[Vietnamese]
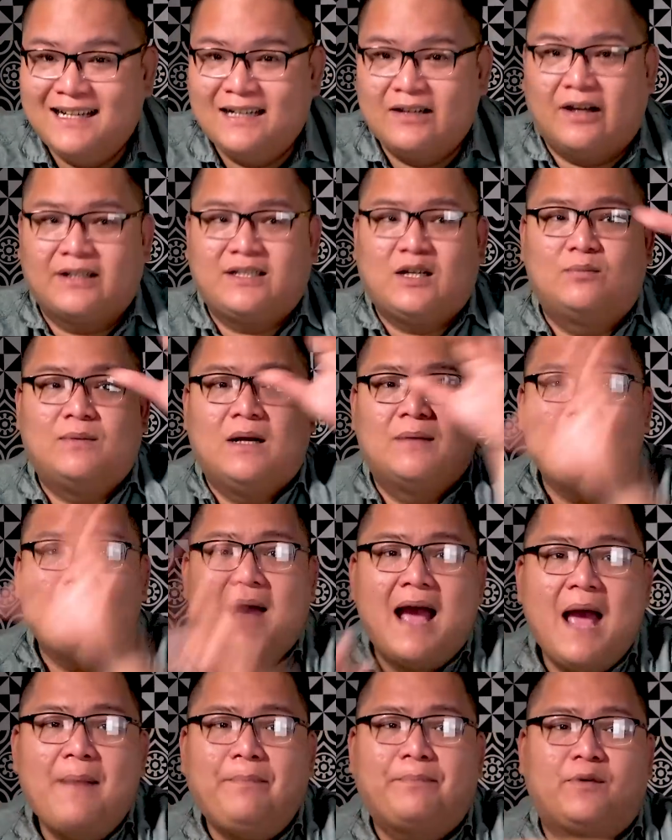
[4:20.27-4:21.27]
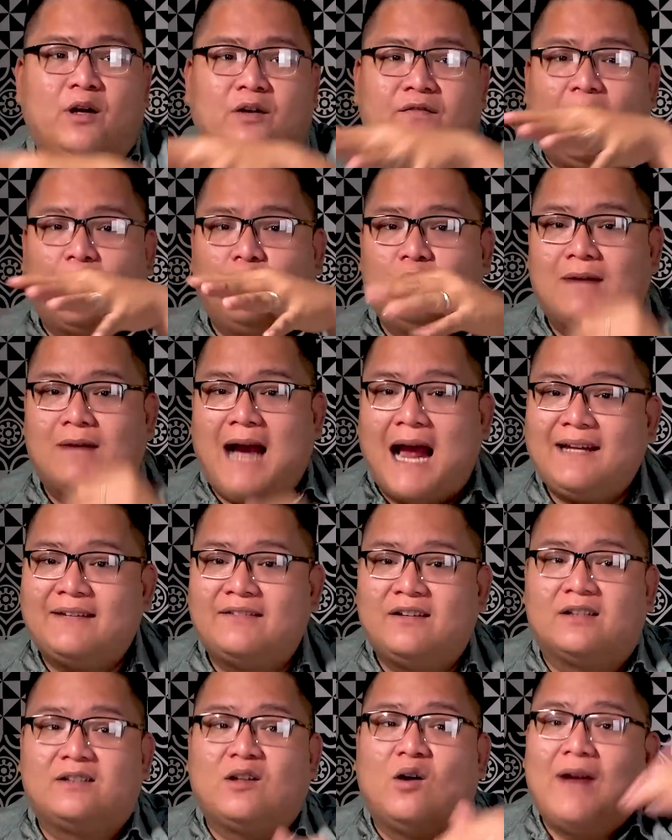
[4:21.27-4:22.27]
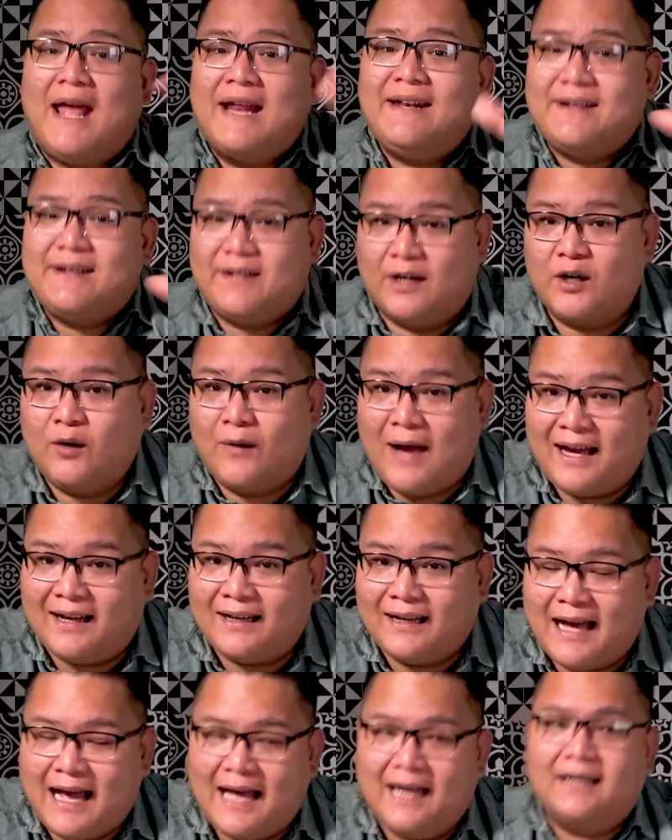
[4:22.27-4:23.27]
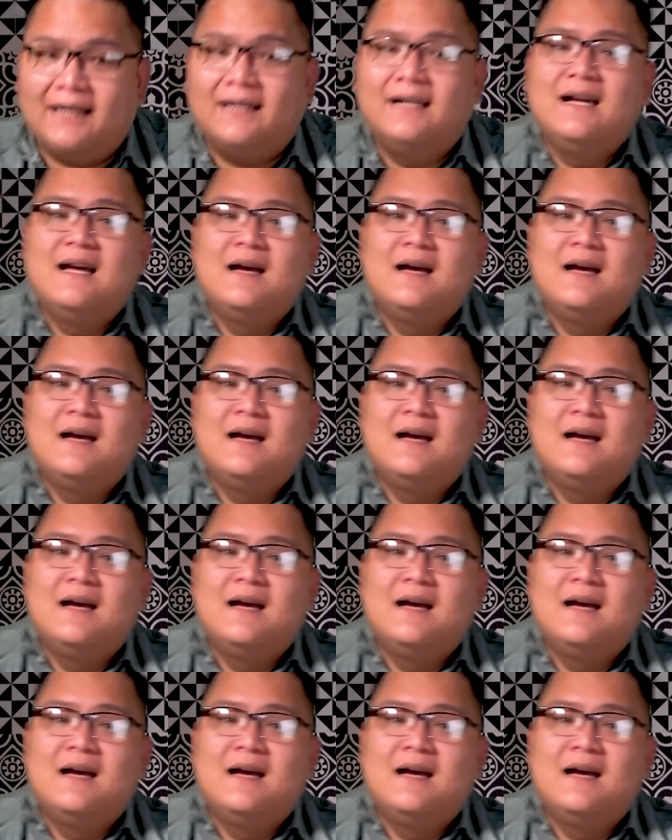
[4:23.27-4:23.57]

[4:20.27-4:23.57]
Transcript: rồi xong rồi bếp rồi phòng khách rồi toilet gì đó đâu ha à,